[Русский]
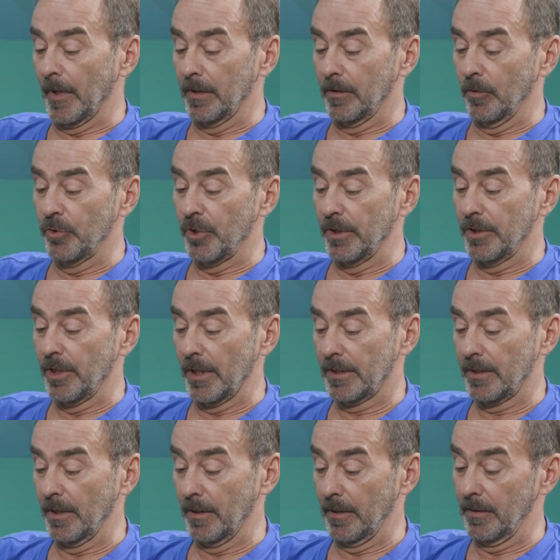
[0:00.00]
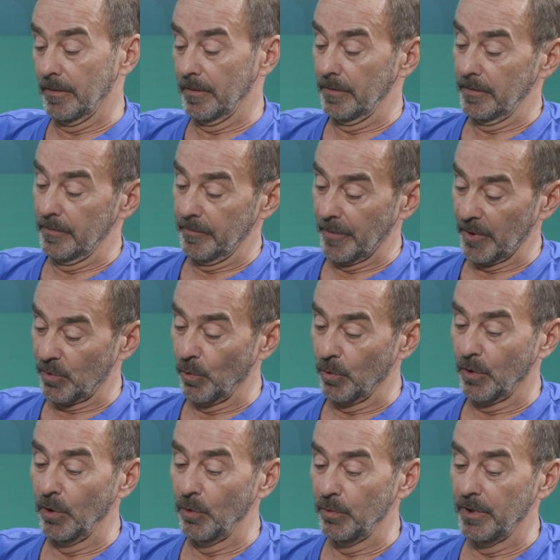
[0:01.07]
Это очень часто,
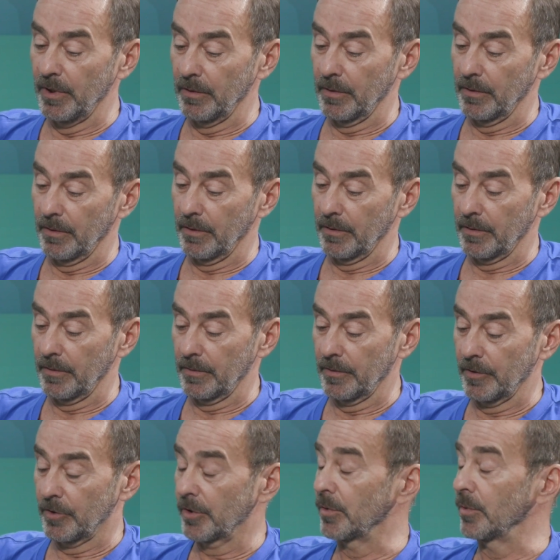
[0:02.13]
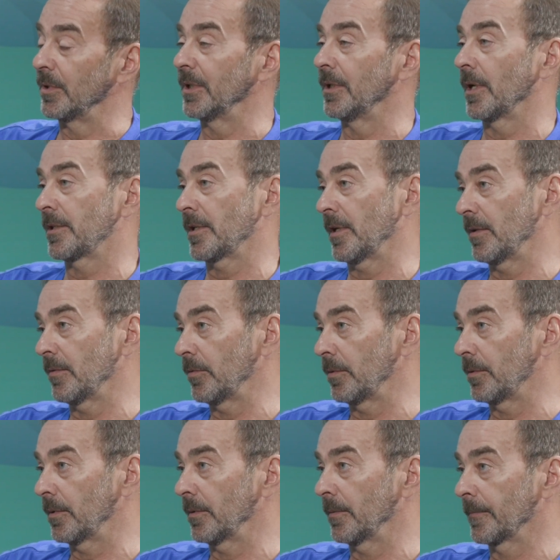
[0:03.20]
поскольку люди э, зачастую
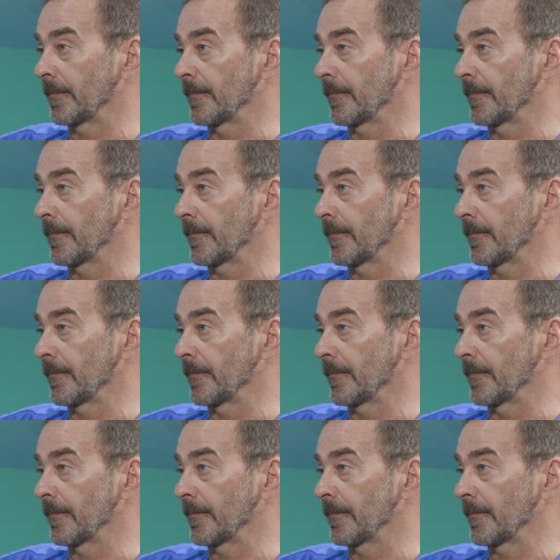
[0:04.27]
недооценивают